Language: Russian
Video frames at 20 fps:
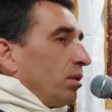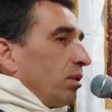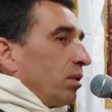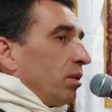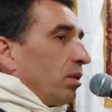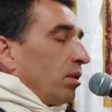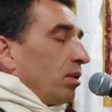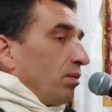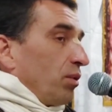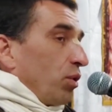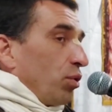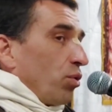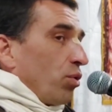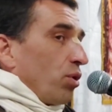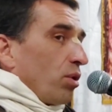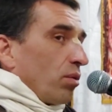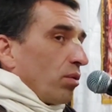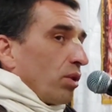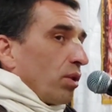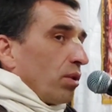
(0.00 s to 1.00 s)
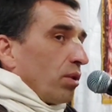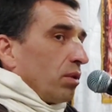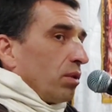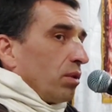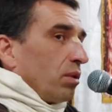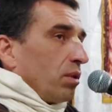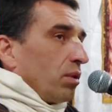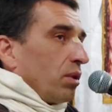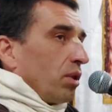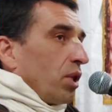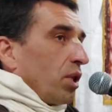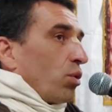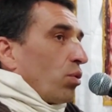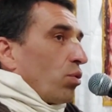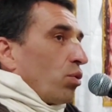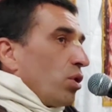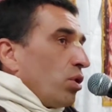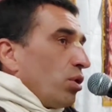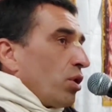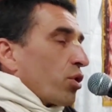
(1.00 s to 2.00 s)
ведущего. Это
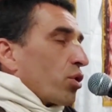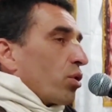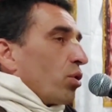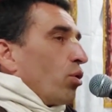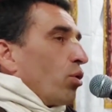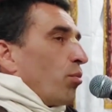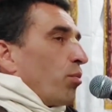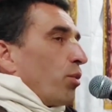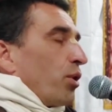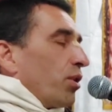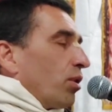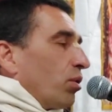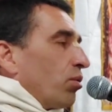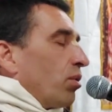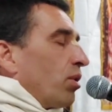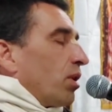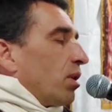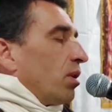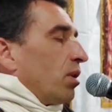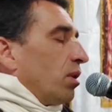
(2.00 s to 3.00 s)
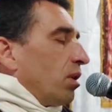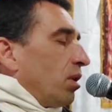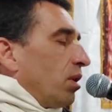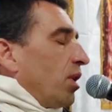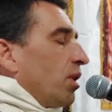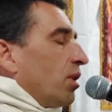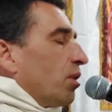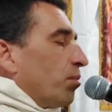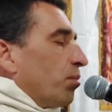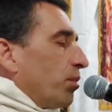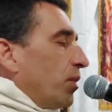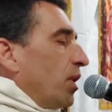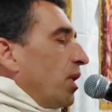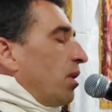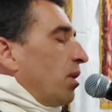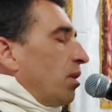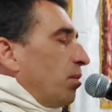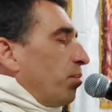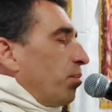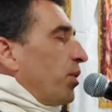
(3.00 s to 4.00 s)
очень тяжело под такой э, ритм
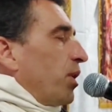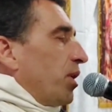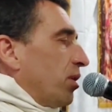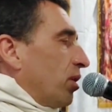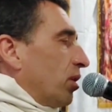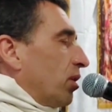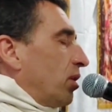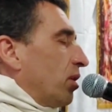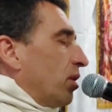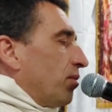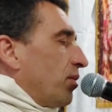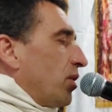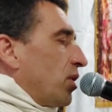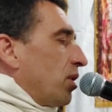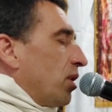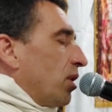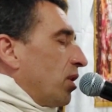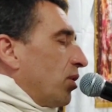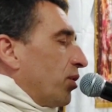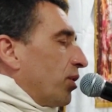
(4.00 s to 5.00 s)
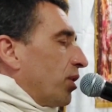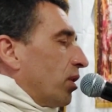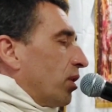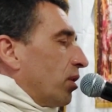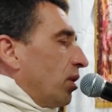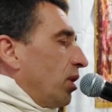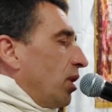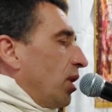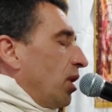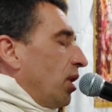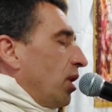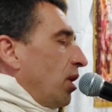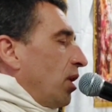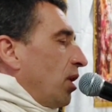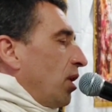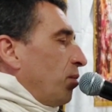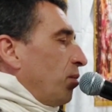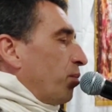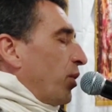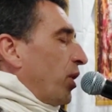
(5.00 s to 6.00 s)
петь, вести киртан.
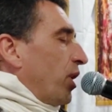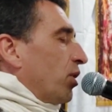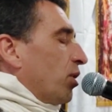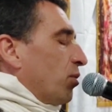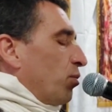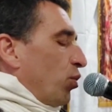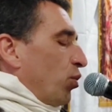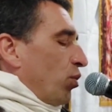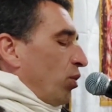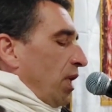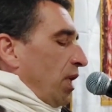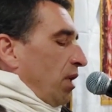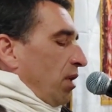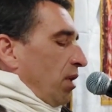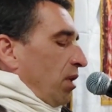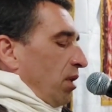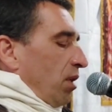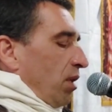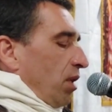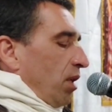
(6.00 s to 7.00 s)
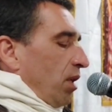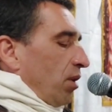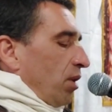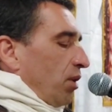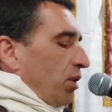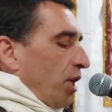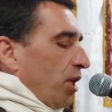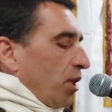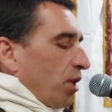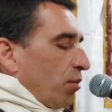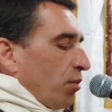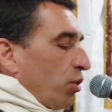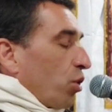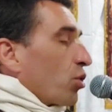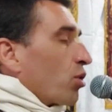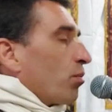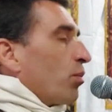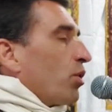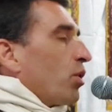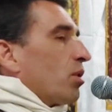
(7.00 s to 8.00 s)
Поэтому этот ритм должен
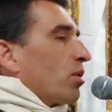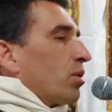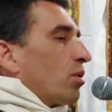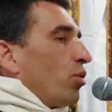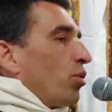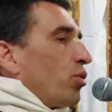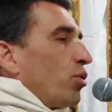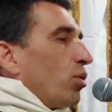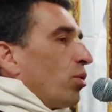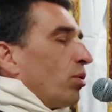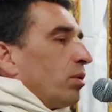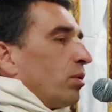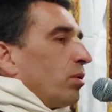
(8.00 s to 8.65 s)
быть исключен.